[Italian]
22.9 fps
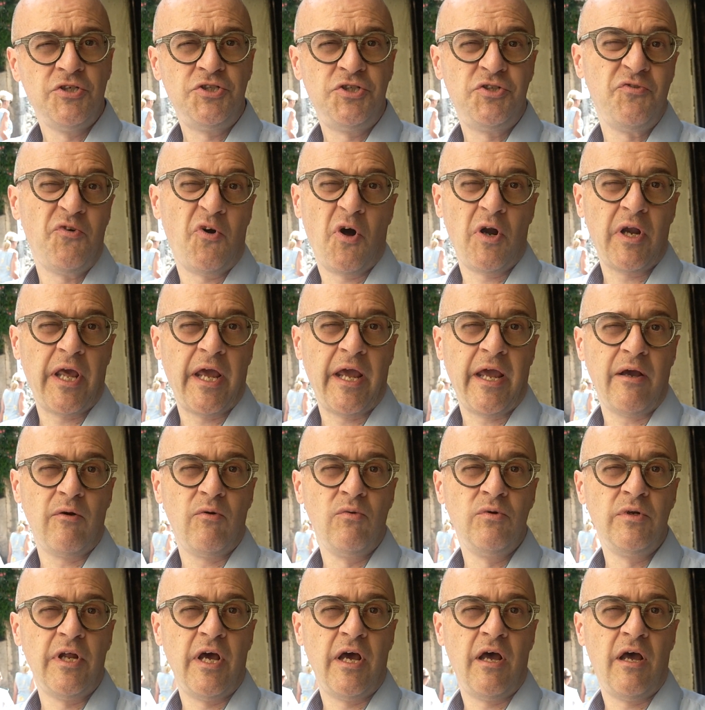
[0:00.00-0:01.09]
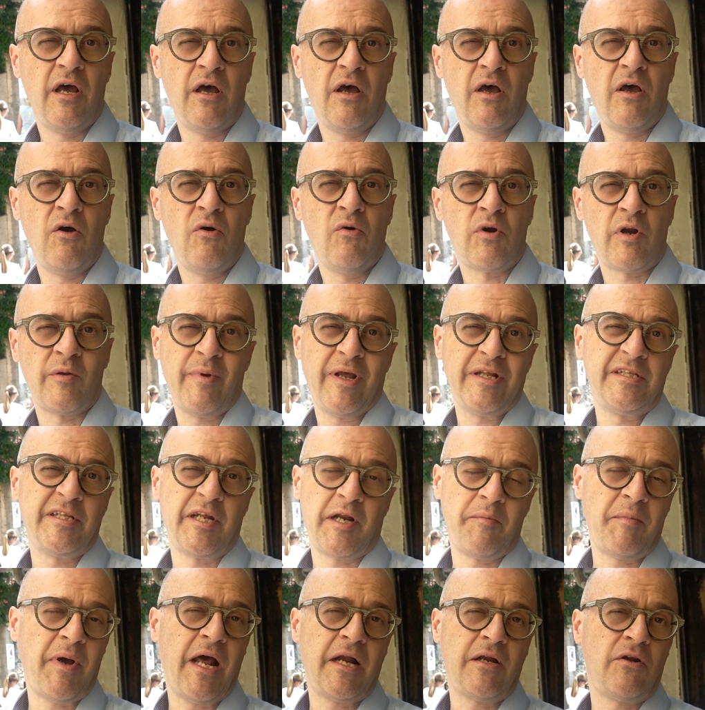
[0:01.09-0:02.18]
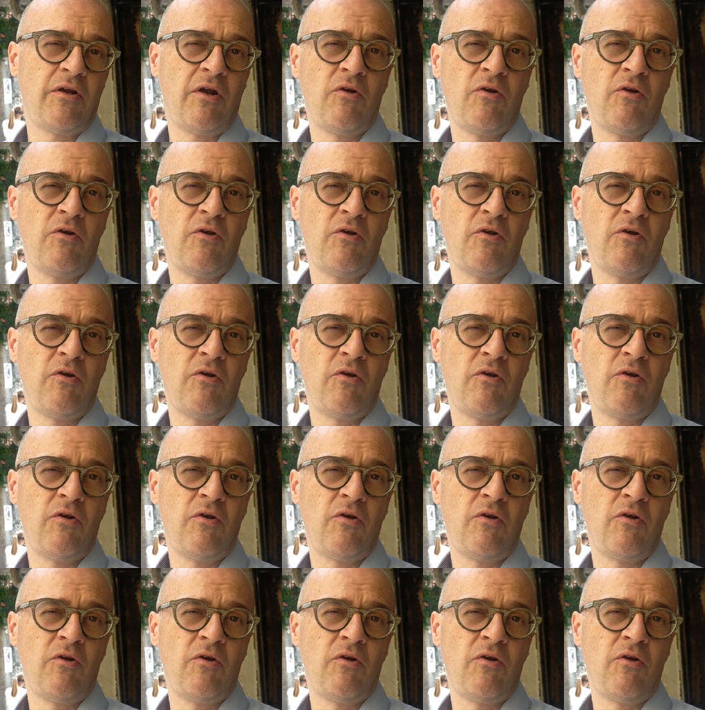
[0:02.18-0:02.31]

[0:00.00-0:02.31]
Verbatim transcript: ci vuole un, eh, un rimettere mano